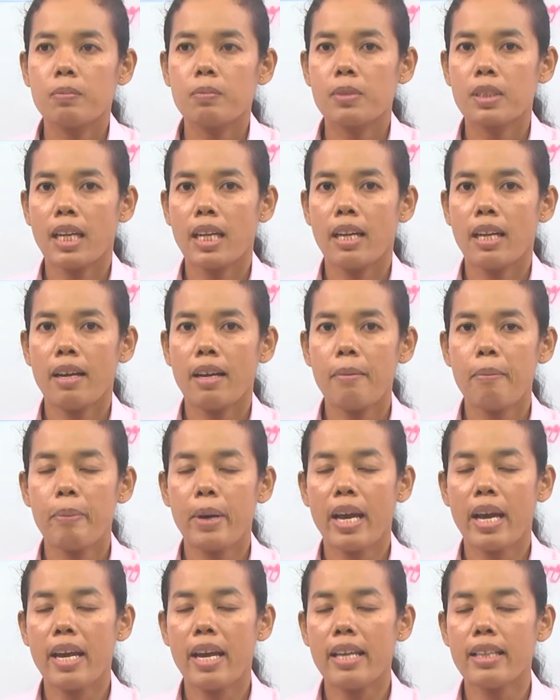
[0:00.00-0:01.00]
Cana
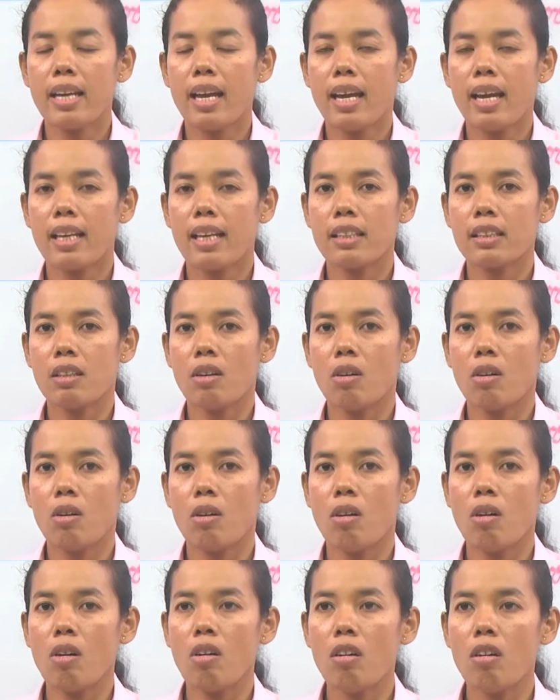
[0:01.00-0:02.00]
prai thà
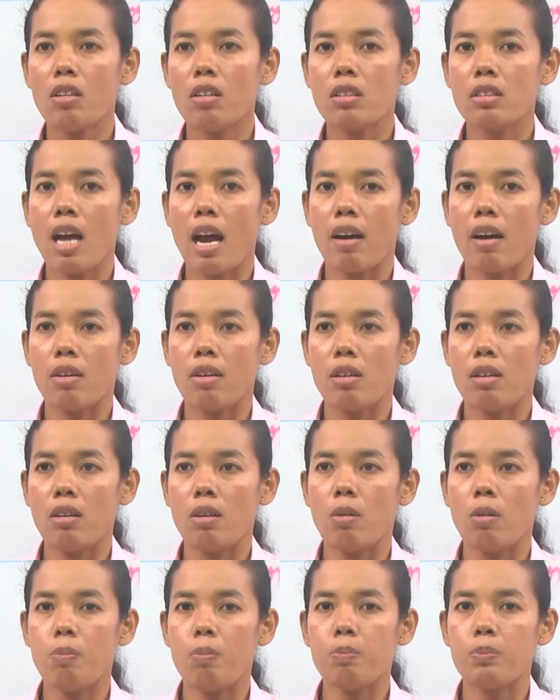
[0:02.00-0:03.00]
to đòi
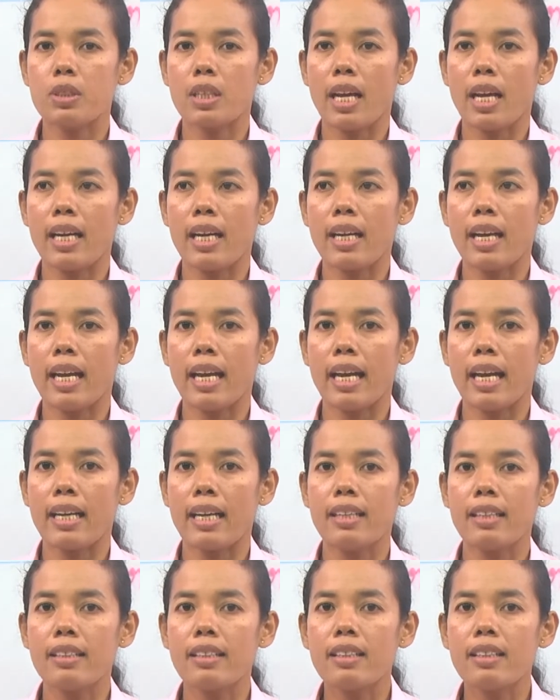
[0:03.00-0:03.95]
lụp sạ kháng